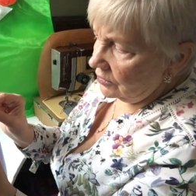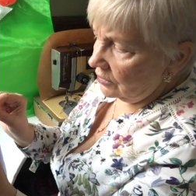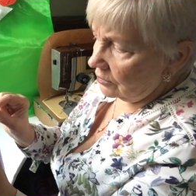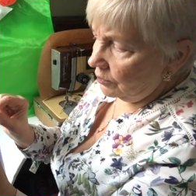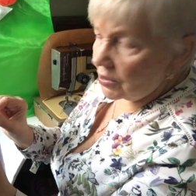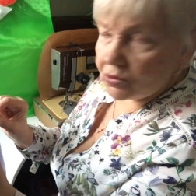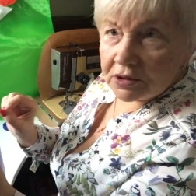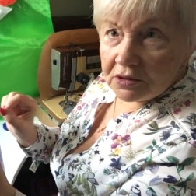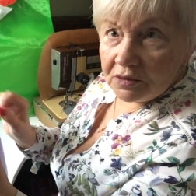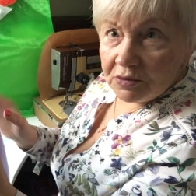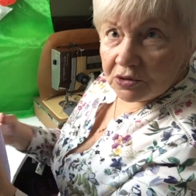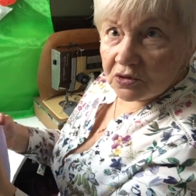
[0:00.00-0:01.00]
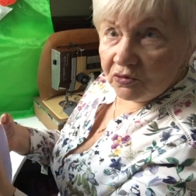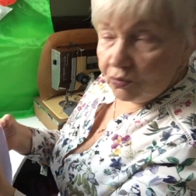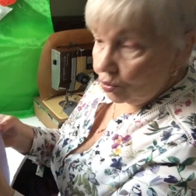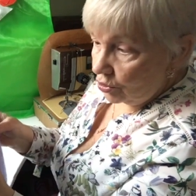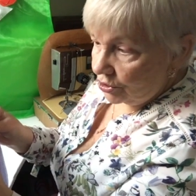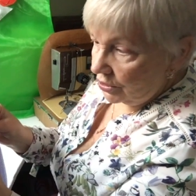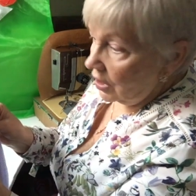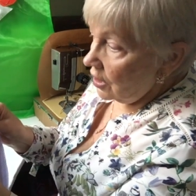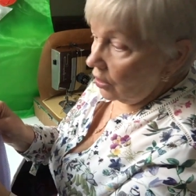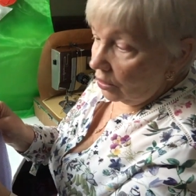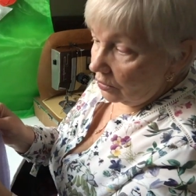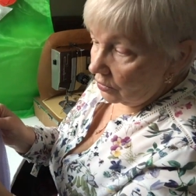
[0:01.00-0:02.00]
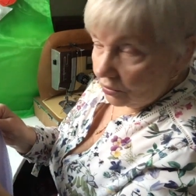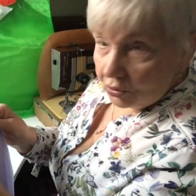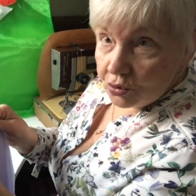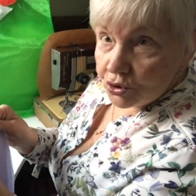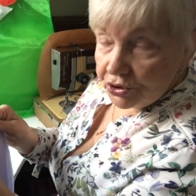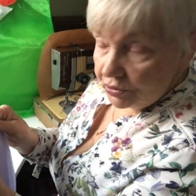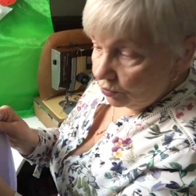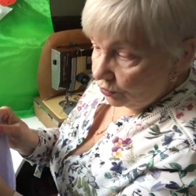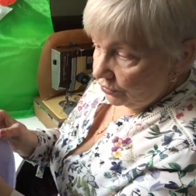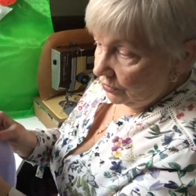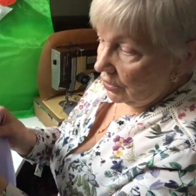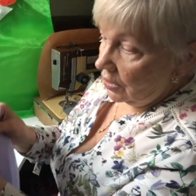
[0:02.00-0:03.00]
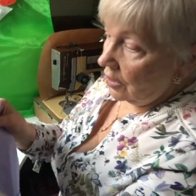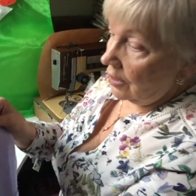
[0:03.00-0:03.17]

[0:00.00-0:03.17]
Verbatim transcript: на пару сантиметров больше, э, хуже не будет.